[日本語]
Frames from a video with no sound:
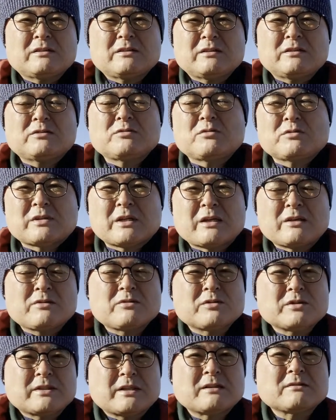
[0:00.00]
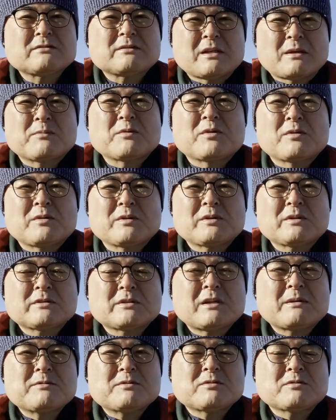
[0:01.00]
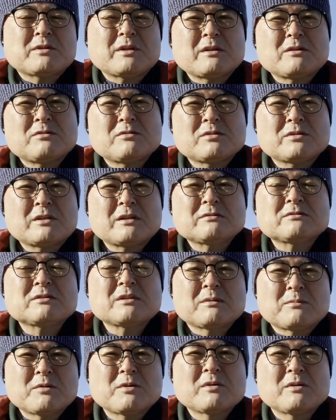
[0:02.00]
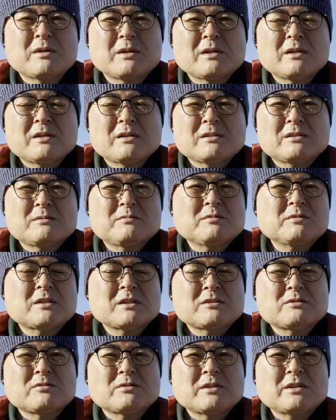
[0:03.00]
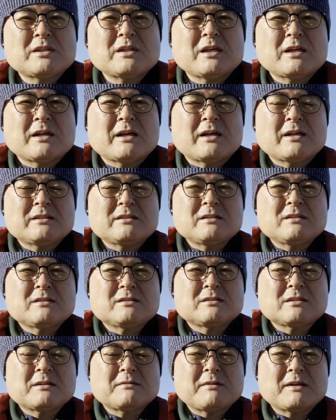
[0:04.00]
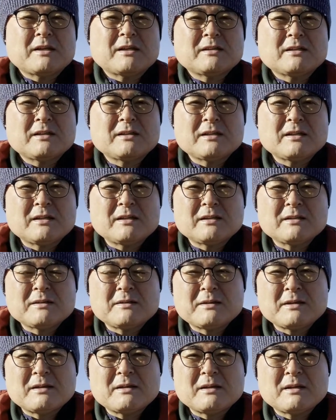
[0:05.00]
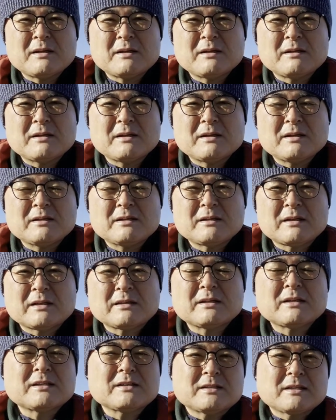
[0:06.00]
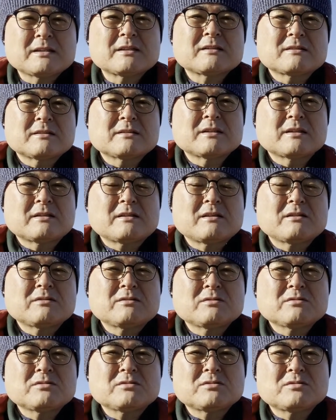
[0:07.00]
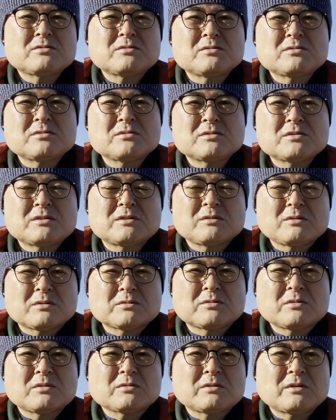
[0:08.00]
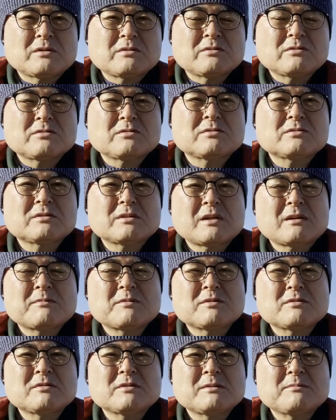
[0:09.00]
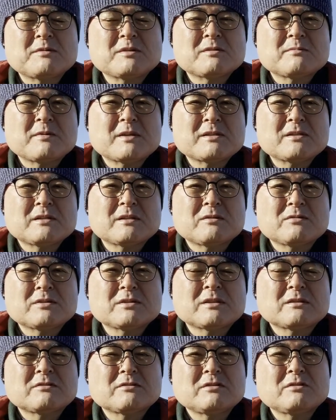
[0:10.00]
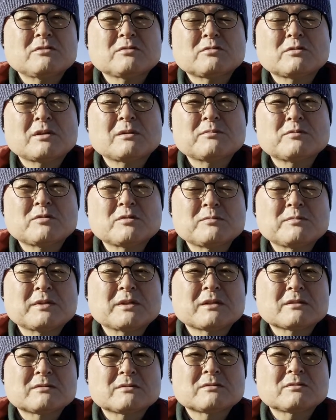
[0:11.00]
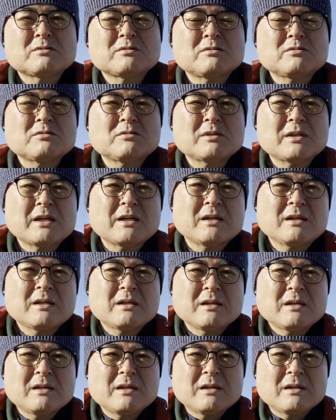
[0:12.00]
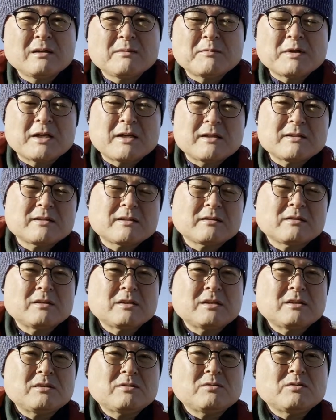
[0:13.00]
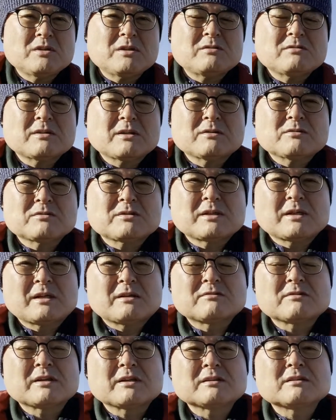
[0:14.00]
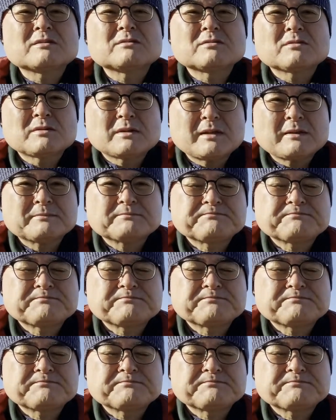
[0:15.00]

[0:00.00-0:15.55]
人を採用したくてもサービスを提供したくても自分たちの意見が相手に伝わらない中でやってきてですね提供する仕事提供するサービスにミスマッチが起きて次のトラブルを生み出すということが、まあ、連鎖的に起きる可能性があるわけですよね。